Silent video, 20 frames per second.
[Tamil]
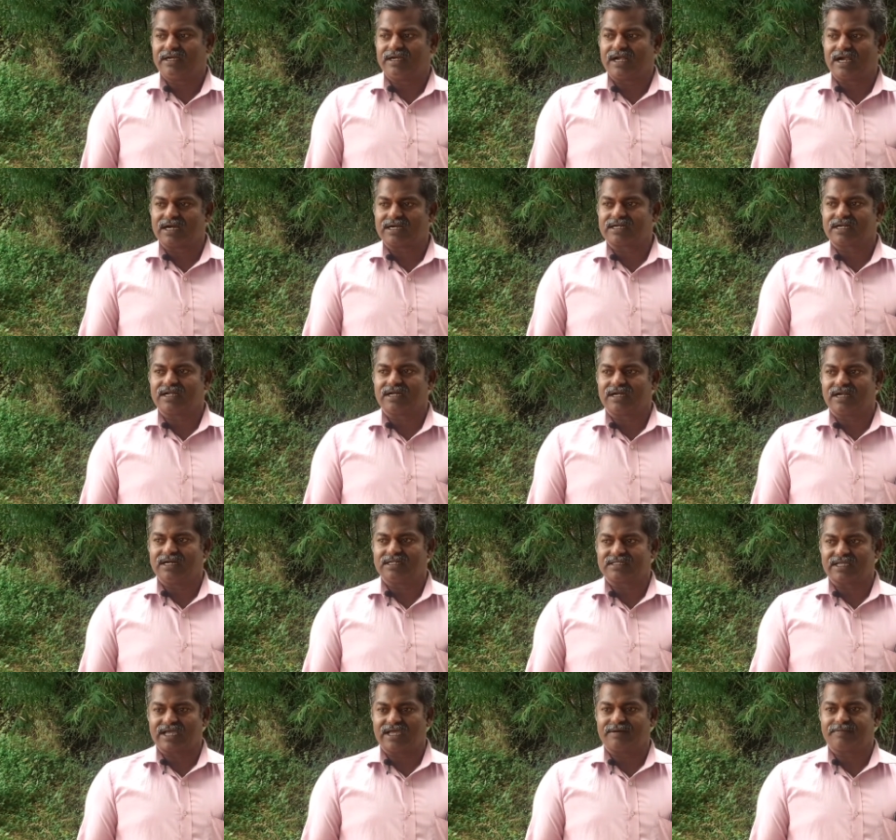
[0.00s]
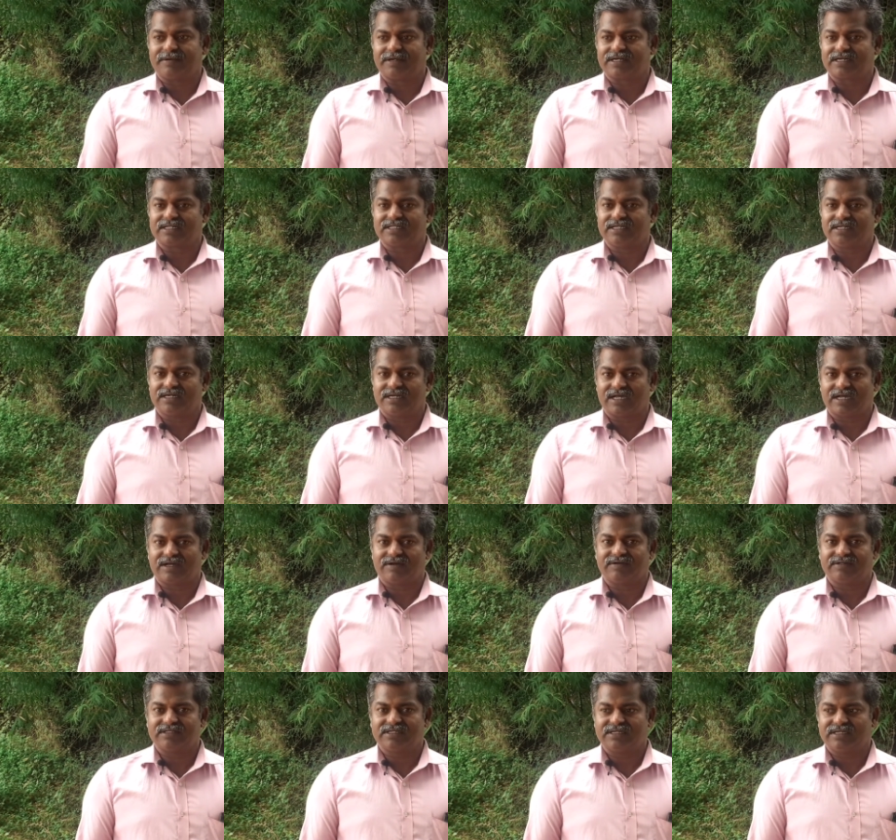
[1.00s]
நாற்றாங்கால் தயார் பண்ணுறது
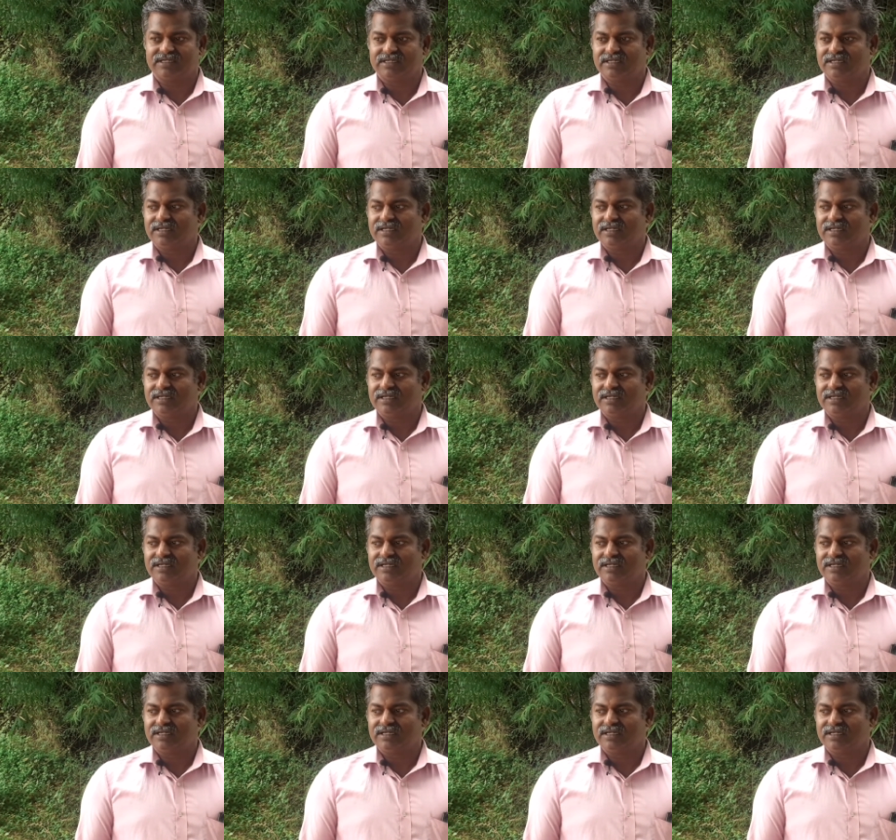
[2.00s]
நாங்கள் வந்து